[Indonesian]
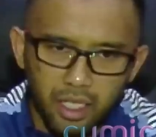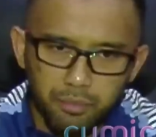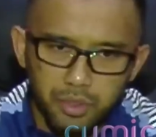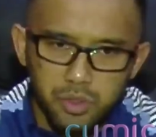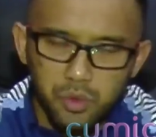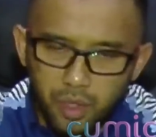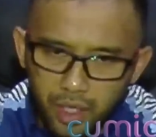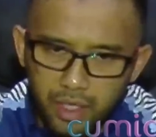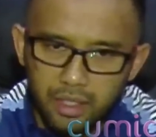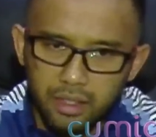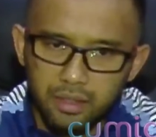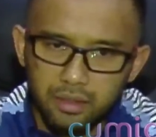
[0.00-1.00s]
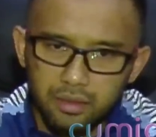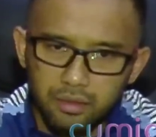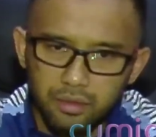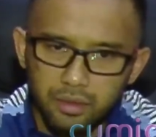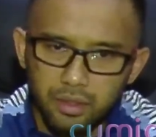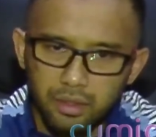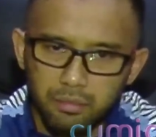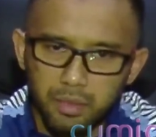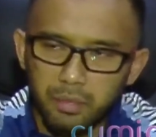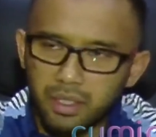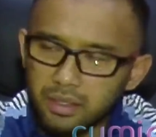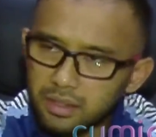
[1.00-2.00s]
akan menjual lah
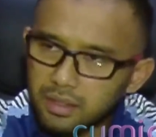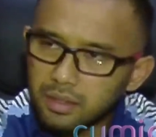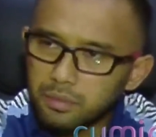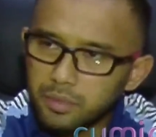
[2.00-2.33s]
memang